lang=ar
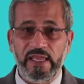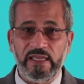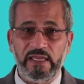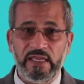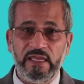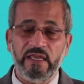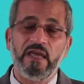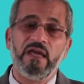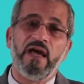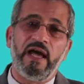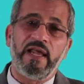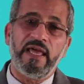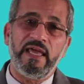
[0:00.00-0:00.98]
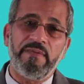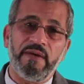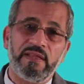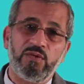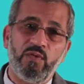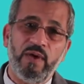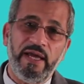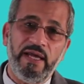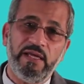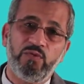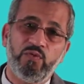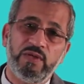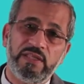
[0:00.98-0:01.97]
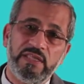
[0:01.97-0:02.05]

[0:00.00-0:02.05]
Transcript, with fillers: الاقي ايه الاقي بند واحد